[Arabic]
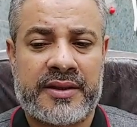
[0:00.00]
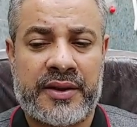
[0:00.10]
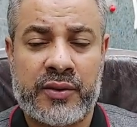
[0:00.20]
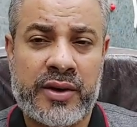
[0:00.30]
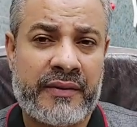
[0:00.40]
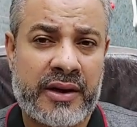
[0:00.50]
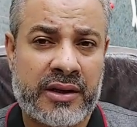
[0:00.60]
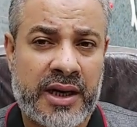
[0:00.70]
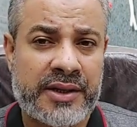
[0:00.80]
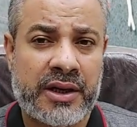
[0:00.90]
انتظرونا في
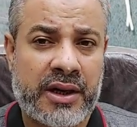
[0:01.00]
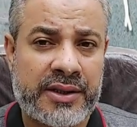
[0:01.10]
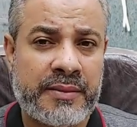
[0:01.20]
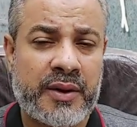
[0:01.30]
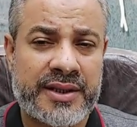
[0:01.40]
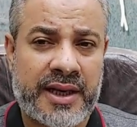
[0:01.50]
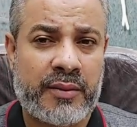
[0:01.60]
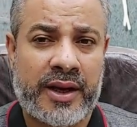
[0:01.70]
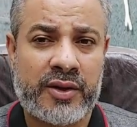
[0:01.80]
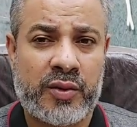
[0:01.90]
اللقاءات القادمة
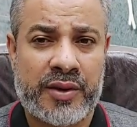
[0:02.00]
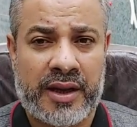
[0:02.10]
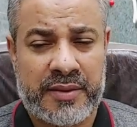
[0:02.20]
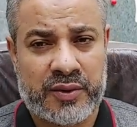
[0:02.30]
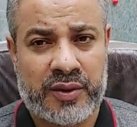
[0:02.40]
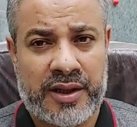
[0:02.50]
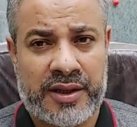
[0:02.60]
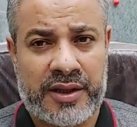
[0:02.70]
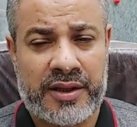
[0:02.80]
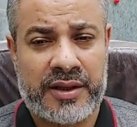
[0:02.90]
والسلام عليكم ورحمة
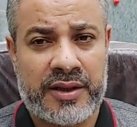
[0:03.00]
الله